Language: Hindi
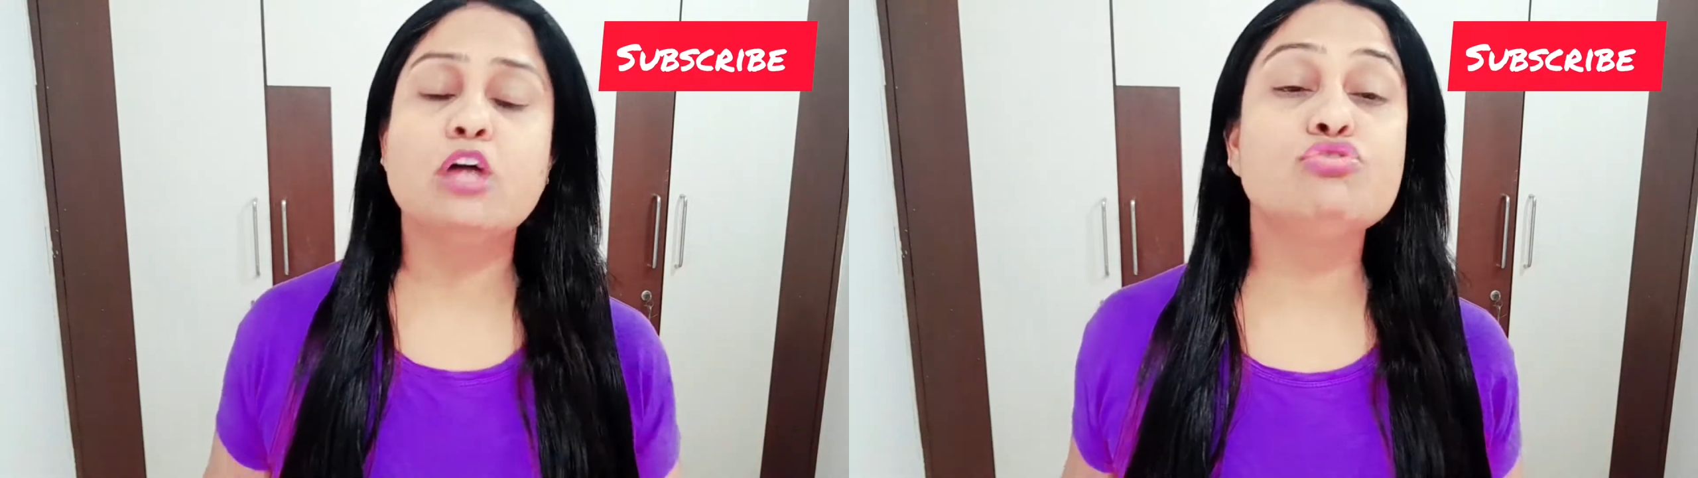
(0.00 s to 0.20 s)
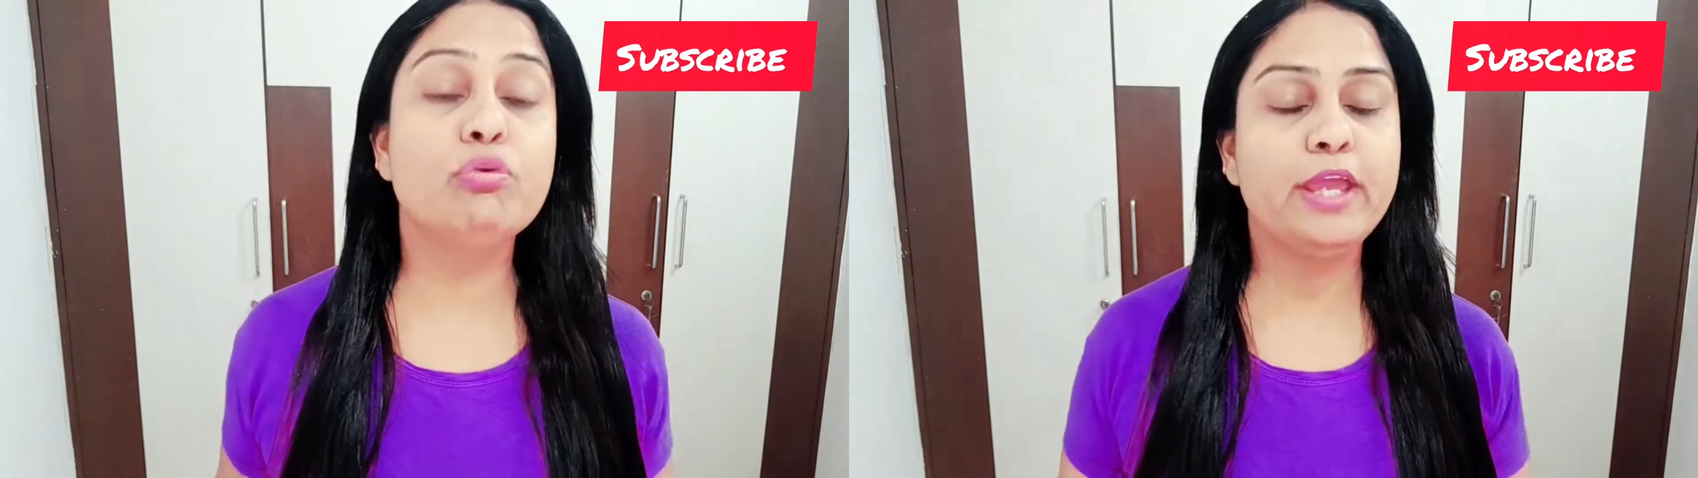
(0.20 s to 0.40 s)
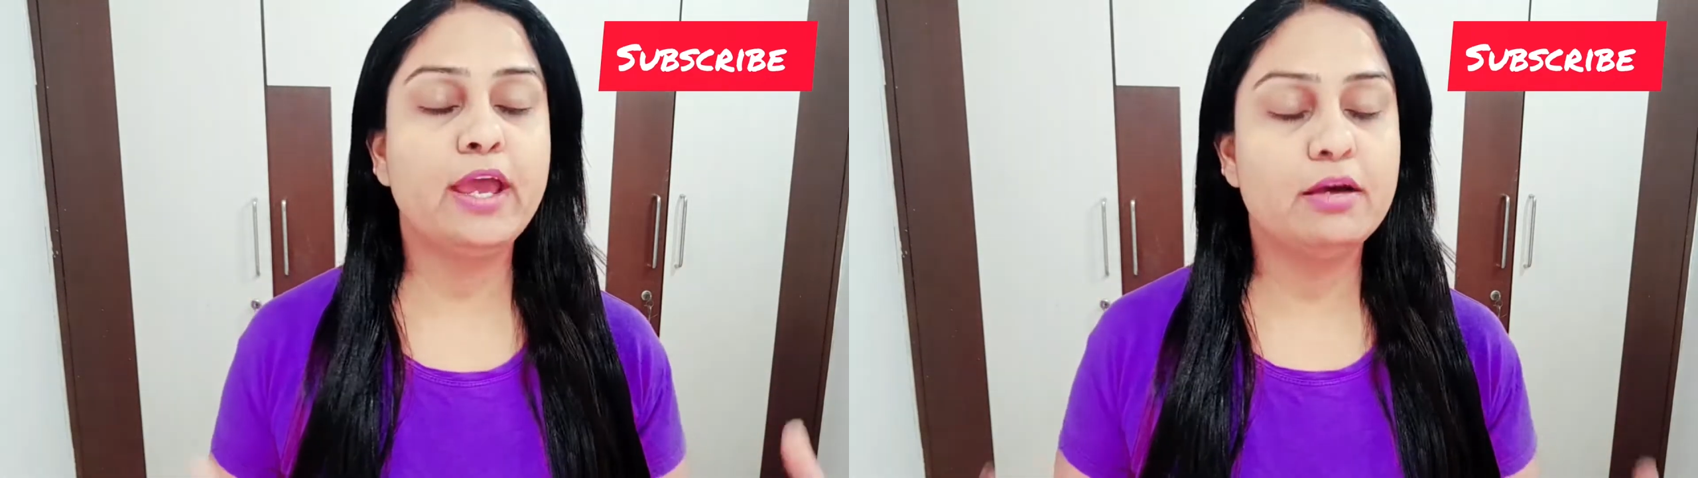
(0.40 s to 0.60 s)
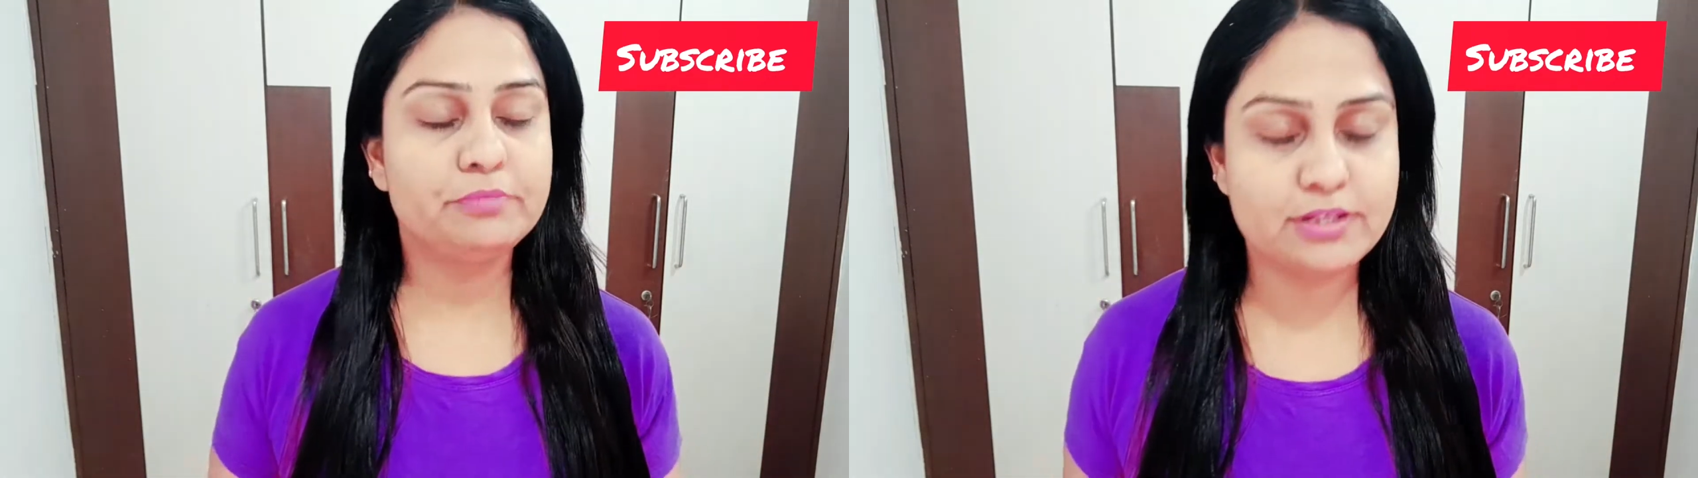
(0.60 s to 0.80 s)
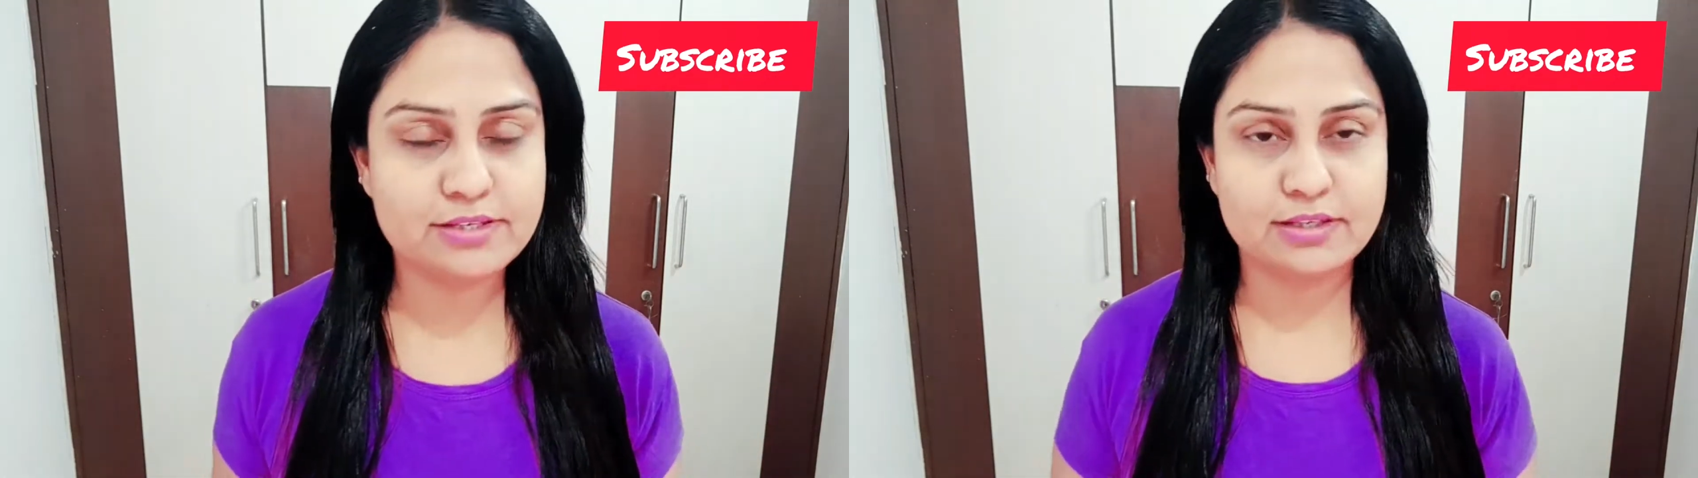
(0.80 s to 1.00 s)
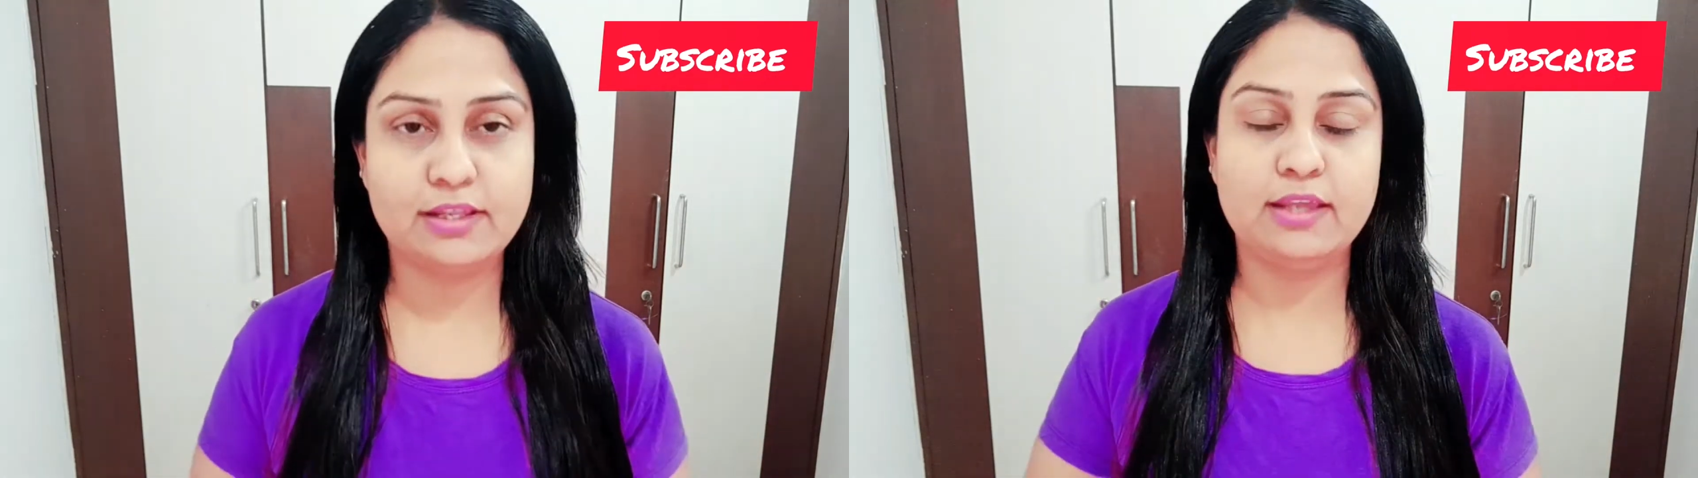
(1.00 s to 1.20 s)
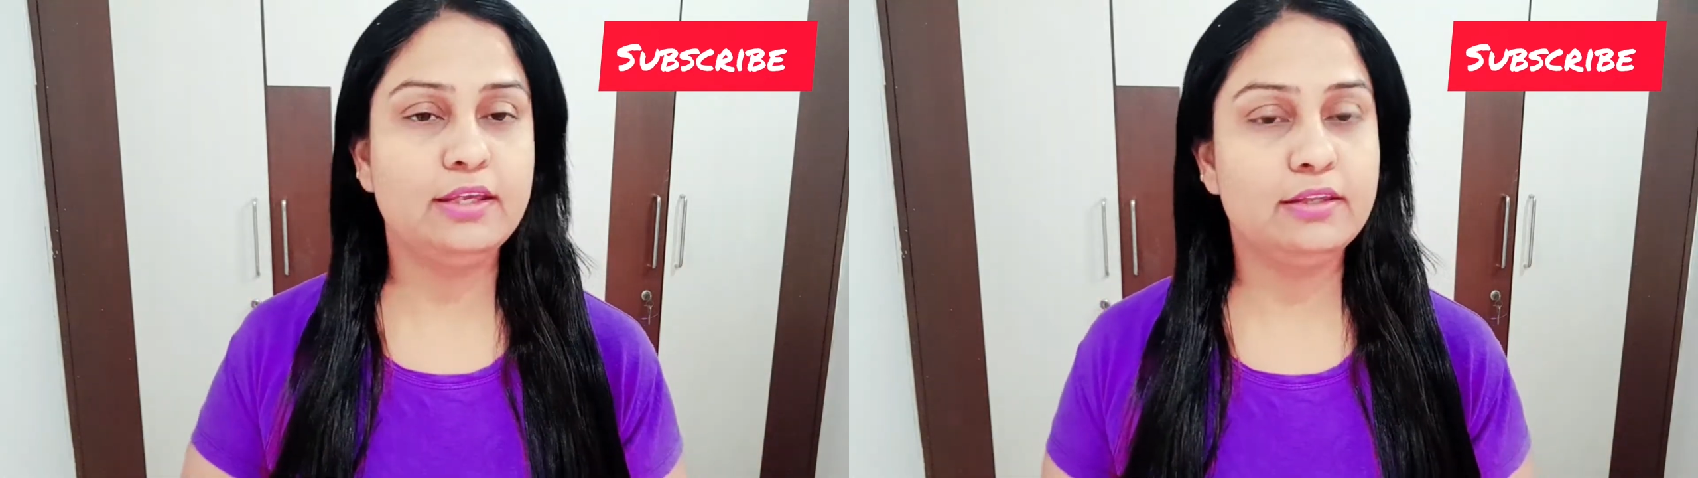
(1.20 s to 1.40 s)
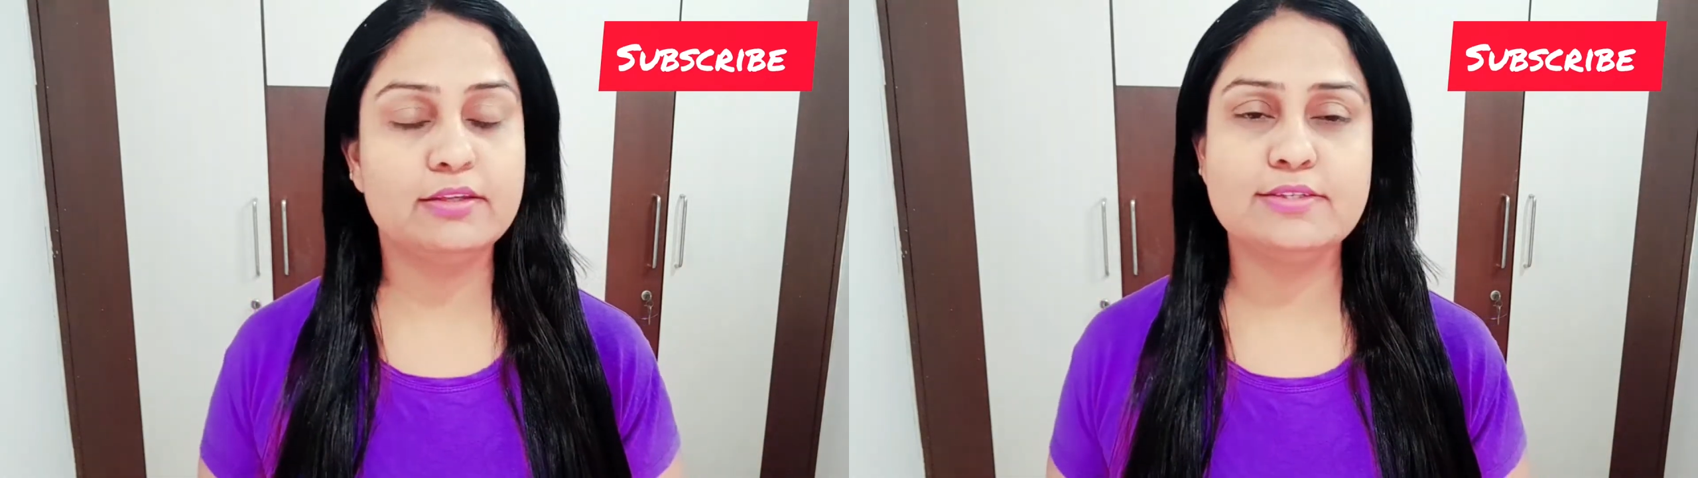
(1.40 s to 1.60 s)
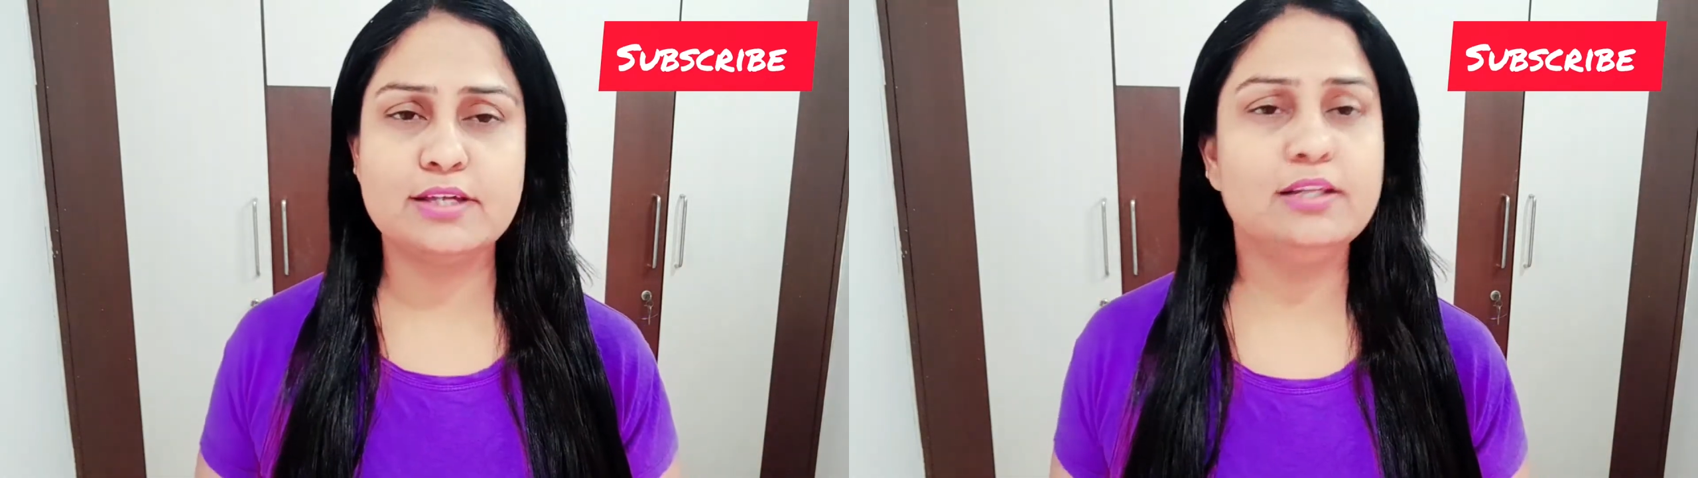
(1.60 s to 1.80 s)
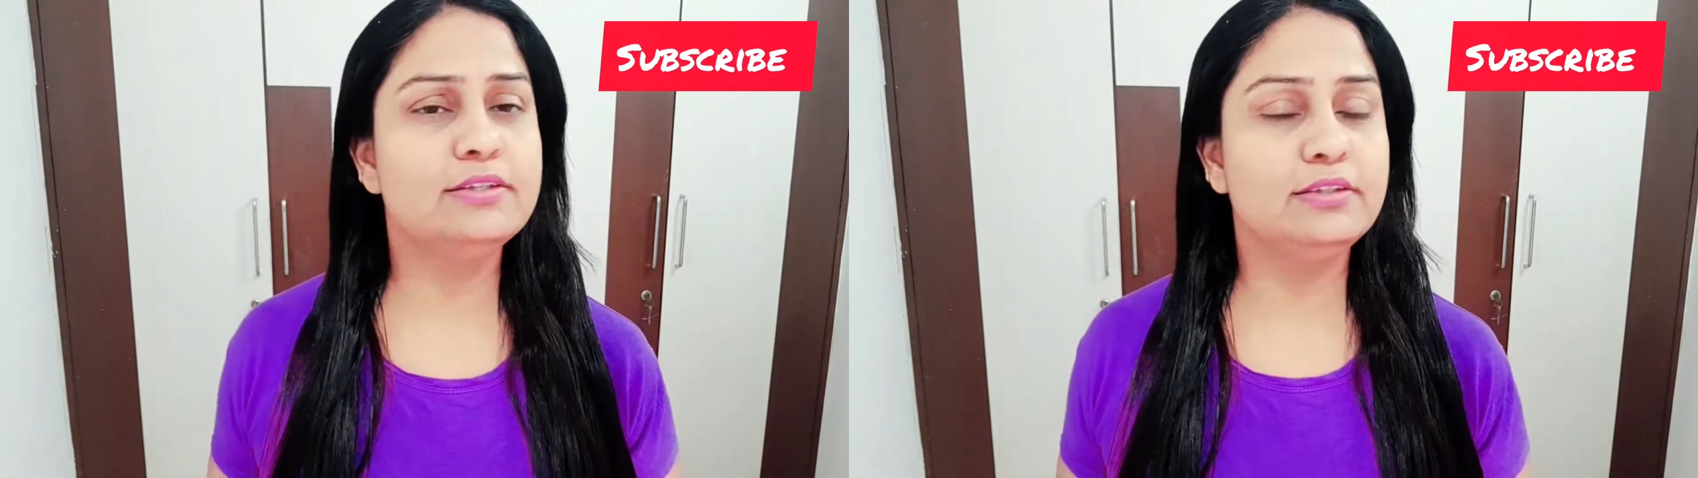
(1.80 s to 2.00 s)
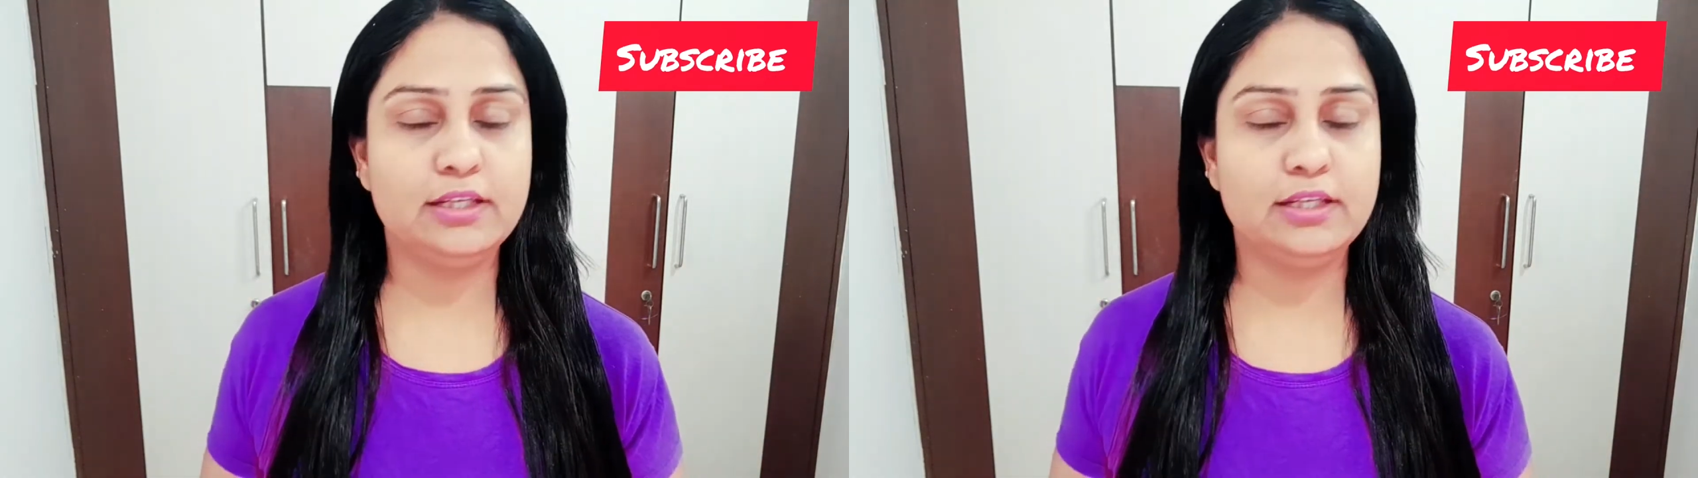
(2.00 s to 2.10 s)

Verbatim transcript: जो भी है आप कर सकते हैं ठीक है दस साल